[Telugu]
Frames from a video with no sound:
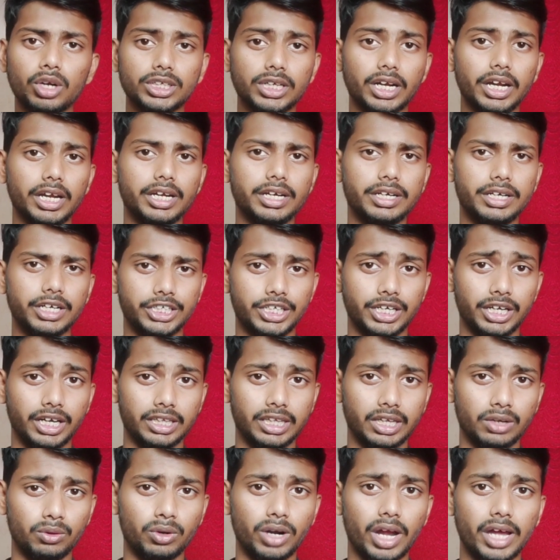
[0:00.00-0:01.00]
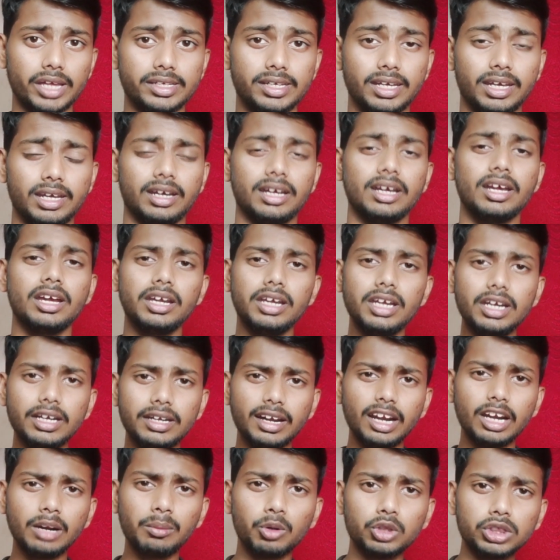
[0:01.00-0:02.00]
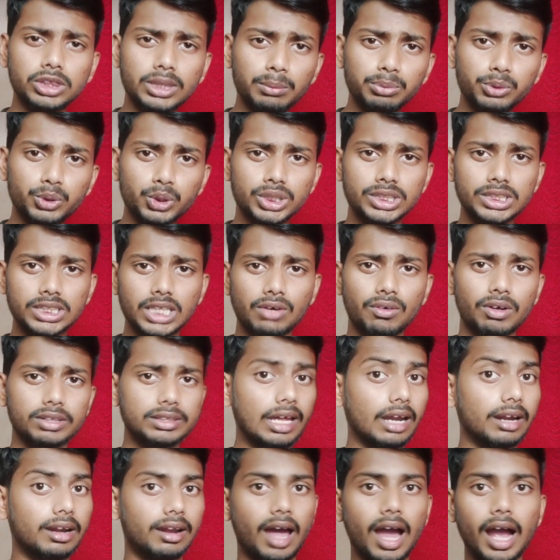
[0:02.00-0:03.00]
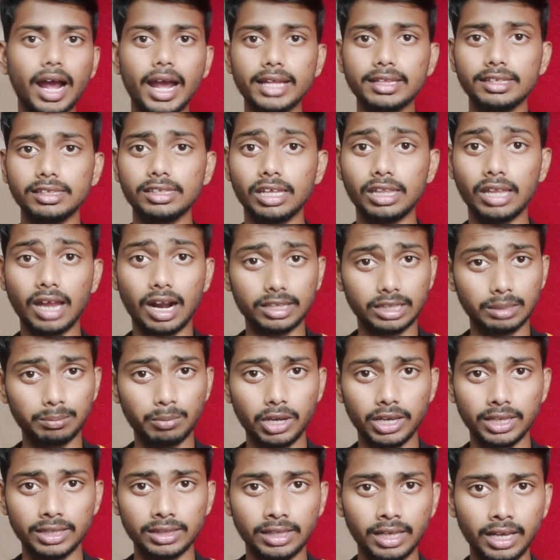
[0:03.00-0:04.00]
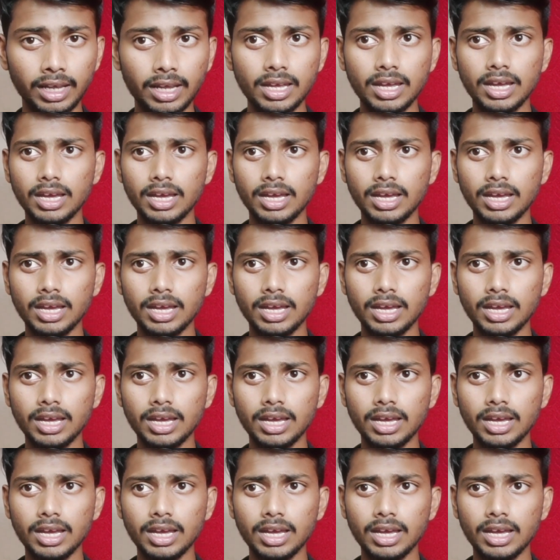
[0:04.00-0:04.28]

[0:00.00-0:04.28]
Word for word: కూడా చాలా ఇంట్రెస్టింగ్ అయితే ఉన్నాయి ఈ ట్రైలర్ మొత్తం చూసిన తర్వాత నాకైతే ఇదైతే అర్థమైంది